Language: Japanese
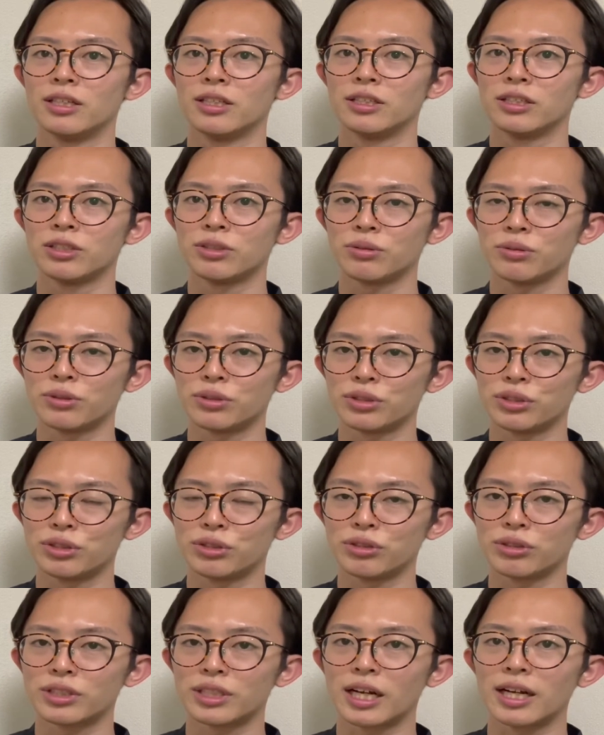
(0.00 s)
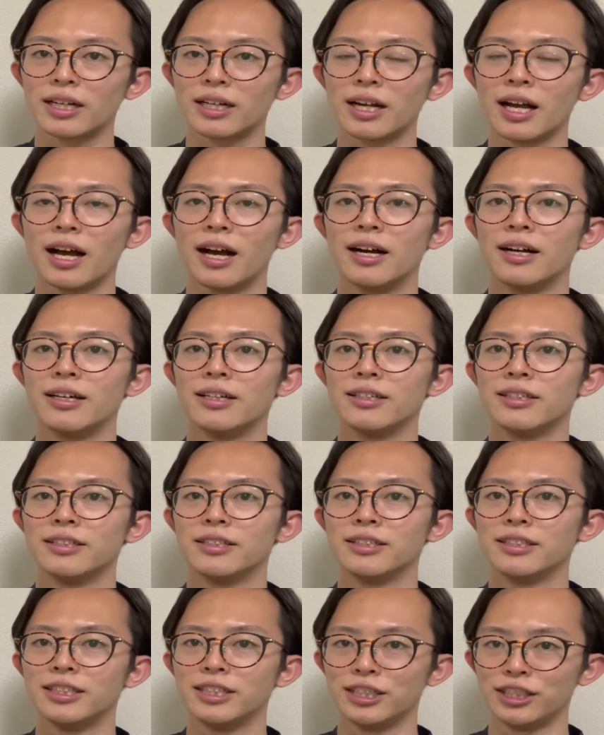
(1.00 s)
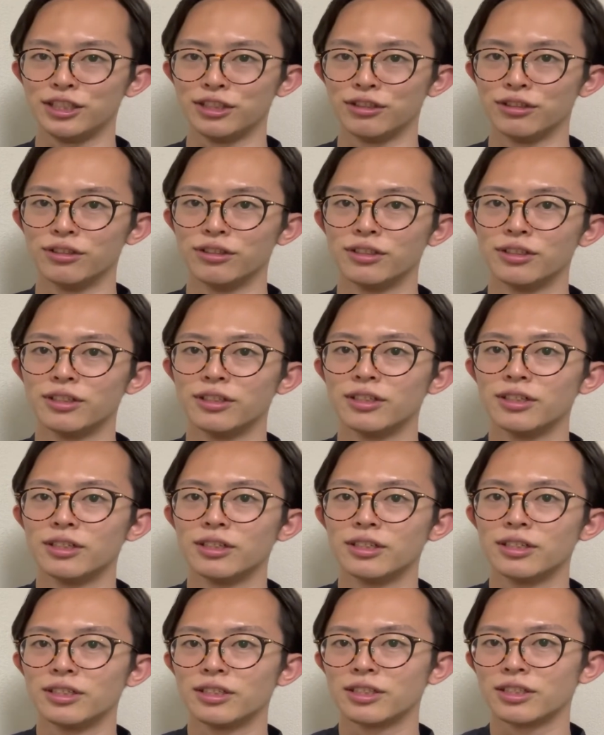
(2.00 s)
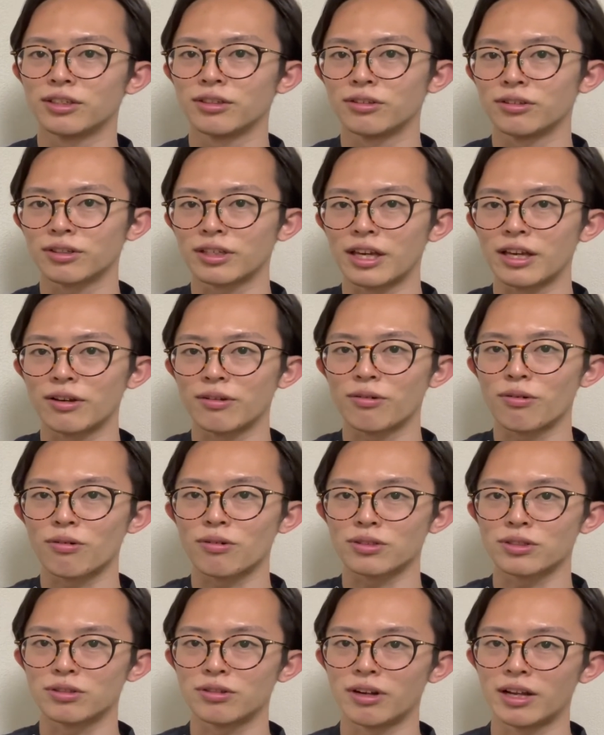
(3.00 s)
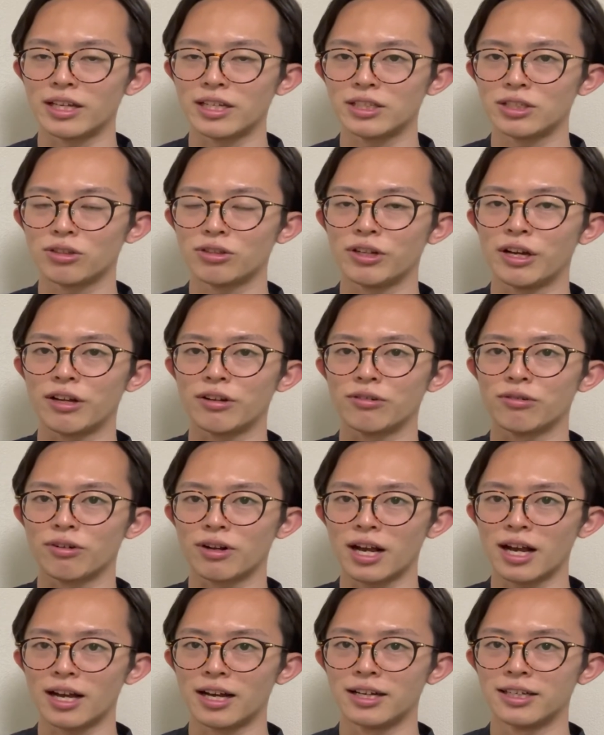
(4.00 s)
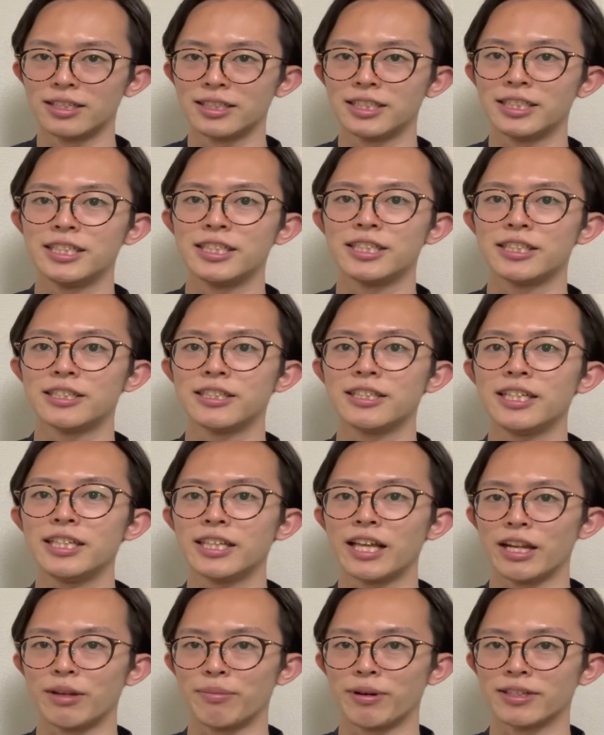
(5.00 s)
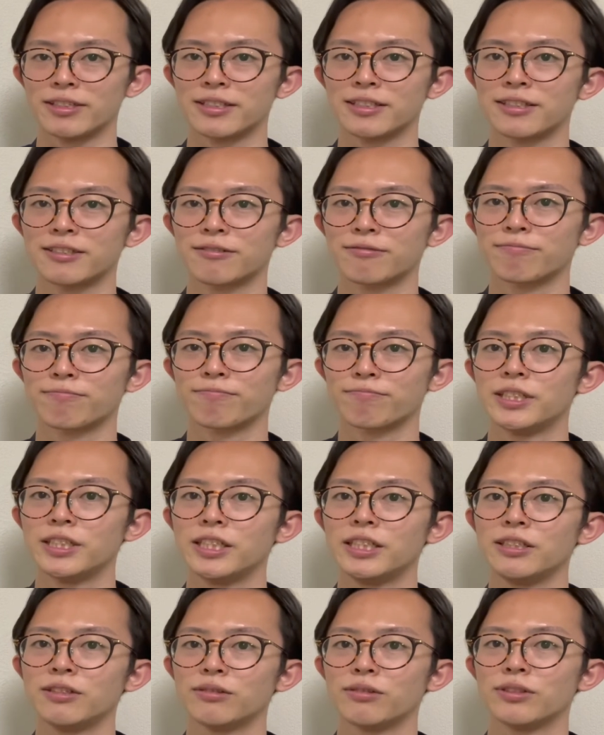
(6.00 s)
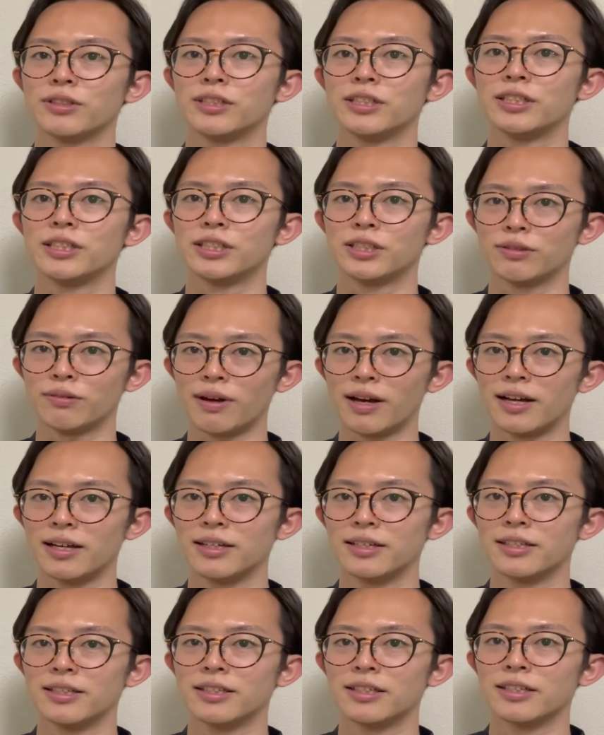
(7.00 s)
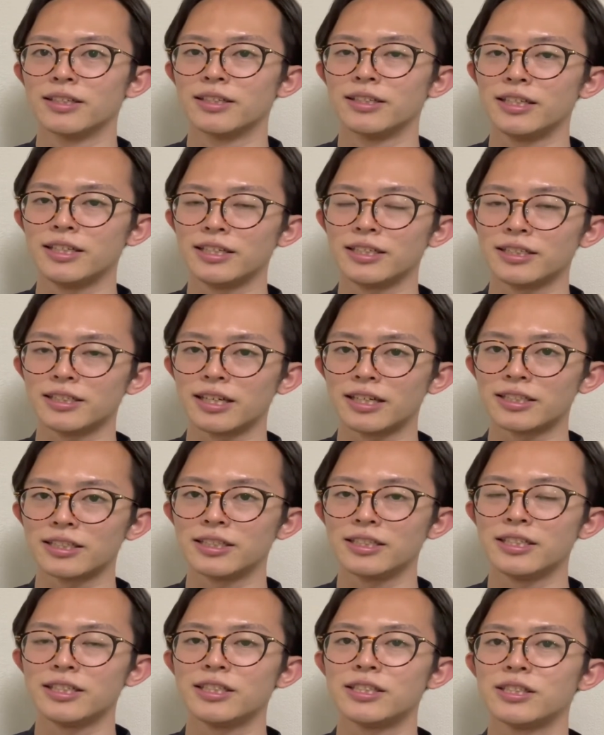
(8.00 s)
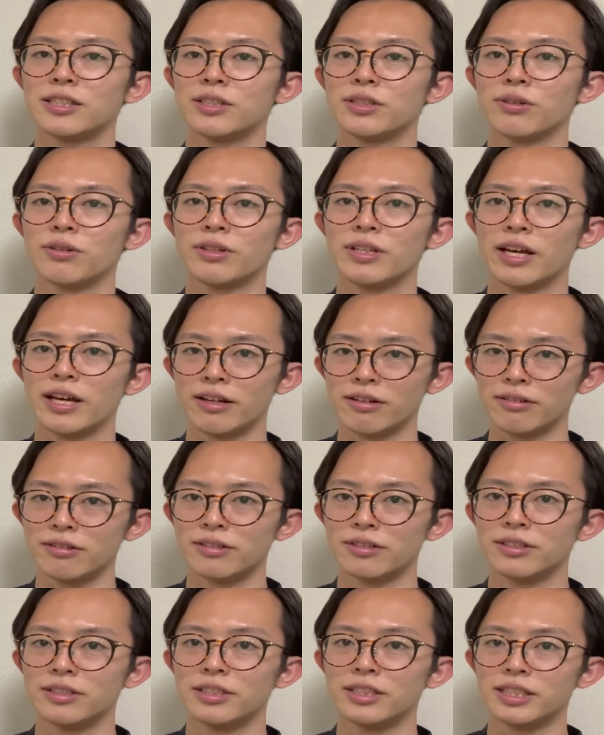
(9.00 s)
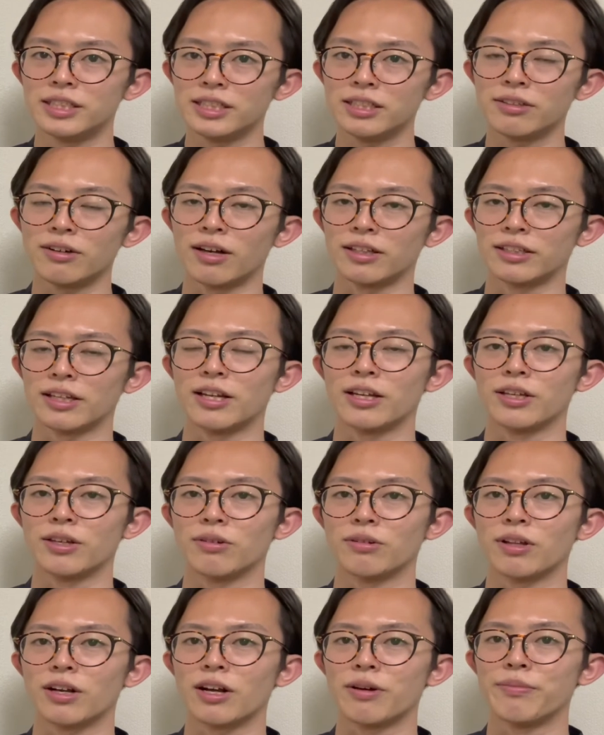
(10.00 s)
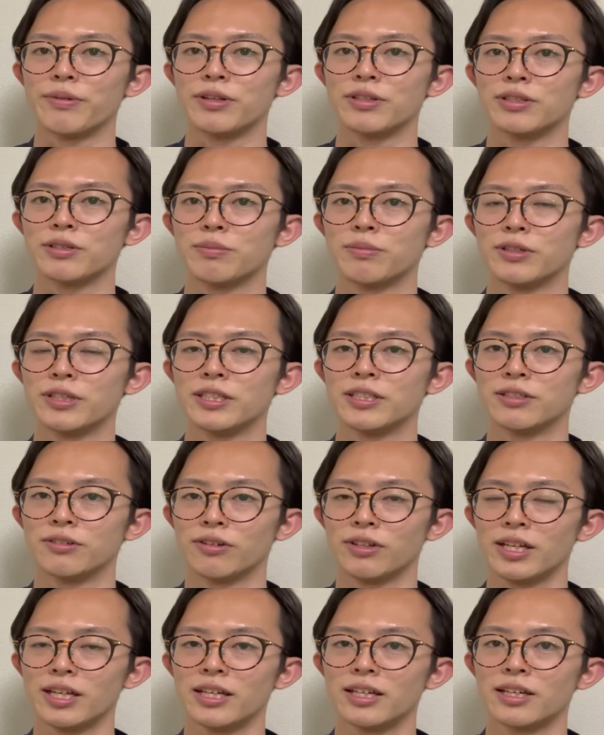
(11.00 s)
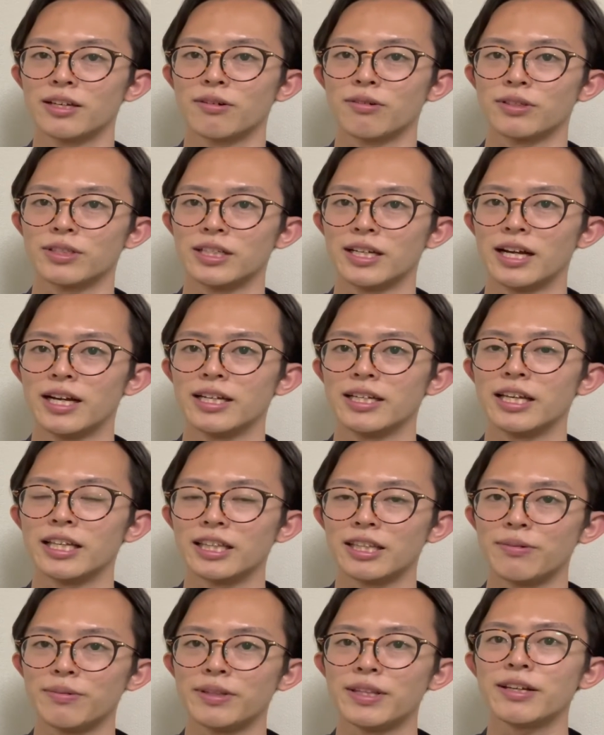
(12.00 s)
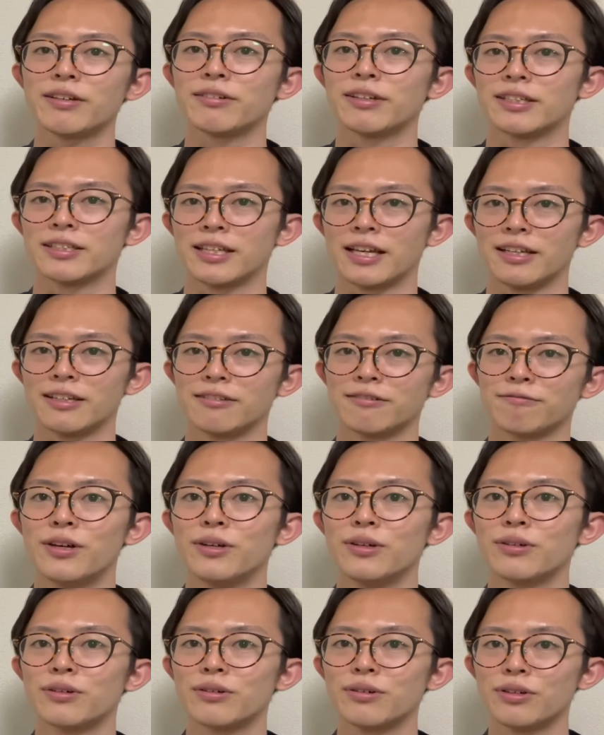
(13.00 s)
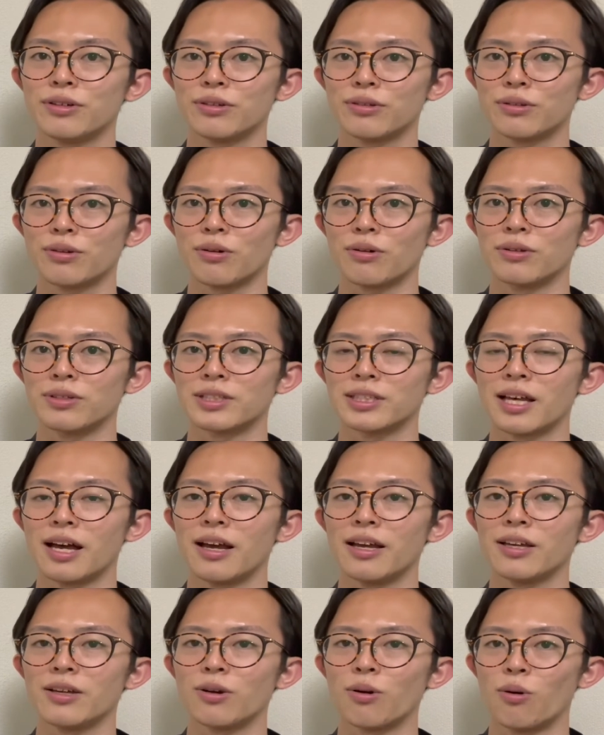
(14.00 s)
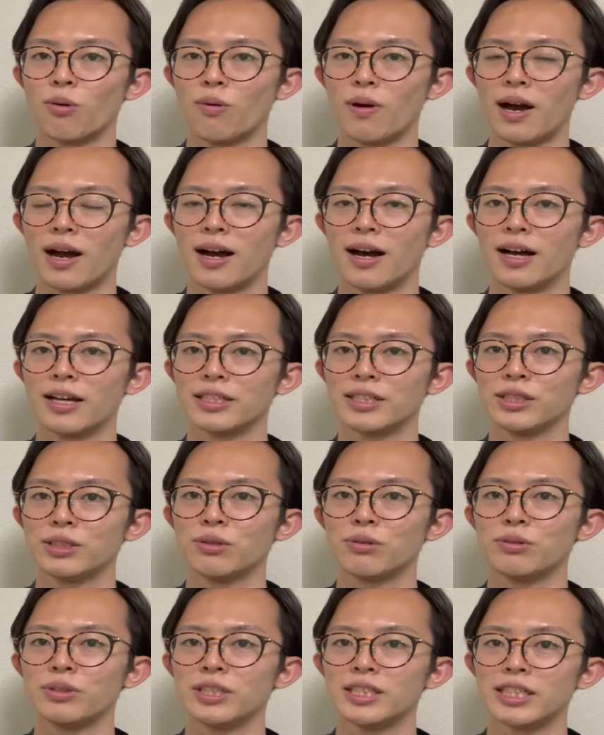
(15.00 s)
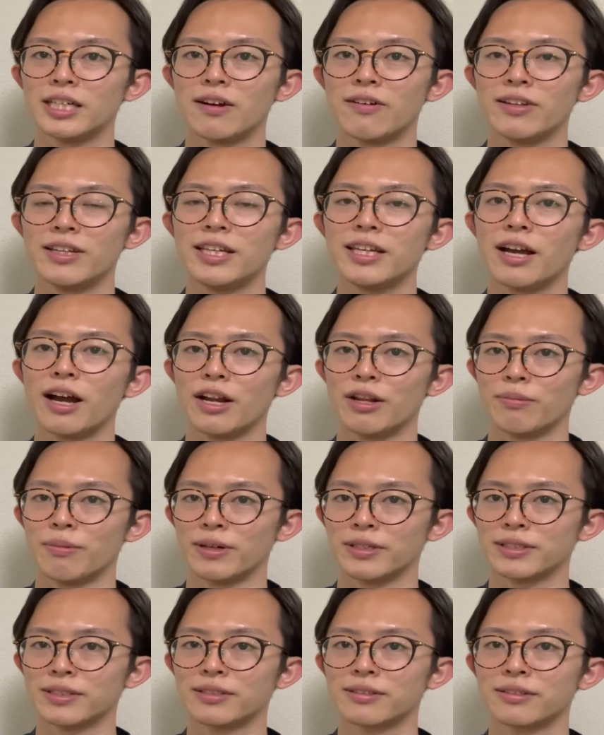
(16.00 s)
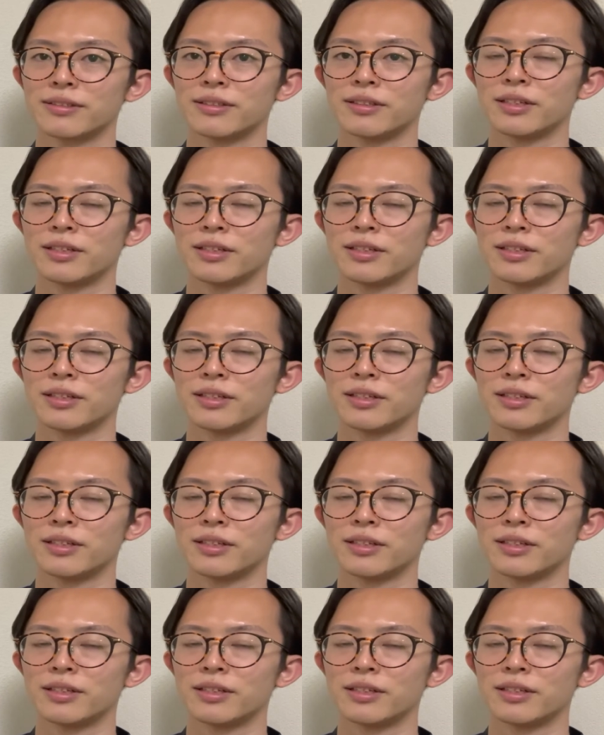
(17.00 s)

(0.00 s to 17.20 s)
ちょうど中間が腎油その肩甲骨のライン上にあるのが脂質になります腎油と脂質は妊活に必要である腎の働きを高めるツボですのでこちらやってみてください伏流と三陰交は足の内側にあります